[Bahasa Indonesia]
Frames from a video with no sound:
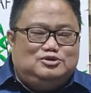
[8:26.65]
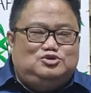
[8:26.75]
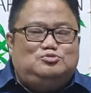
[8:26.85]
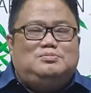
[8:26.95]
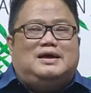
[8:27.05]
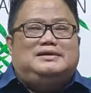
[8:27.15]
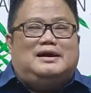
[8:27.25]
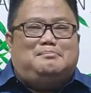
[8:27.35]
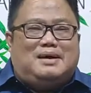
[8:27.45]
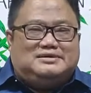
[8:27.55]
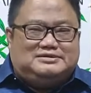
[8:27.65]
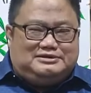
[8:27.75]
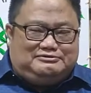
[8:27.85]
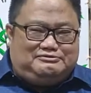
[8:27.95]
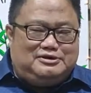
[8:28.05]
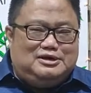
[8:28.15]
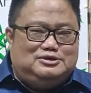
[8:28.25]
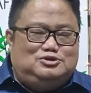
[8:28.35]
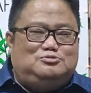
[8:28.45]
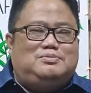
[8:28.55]
jumlah yang masif,
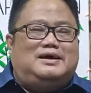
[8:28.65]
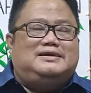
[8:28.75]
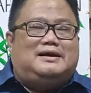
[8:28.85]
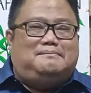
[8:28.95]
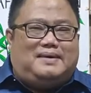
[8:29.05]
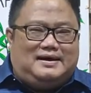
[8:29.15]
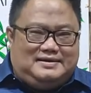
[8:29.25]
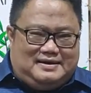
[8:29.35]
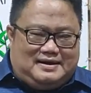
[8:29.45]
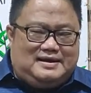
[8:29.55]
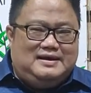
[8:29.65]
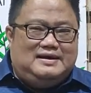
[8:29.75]
jumlah yang banyak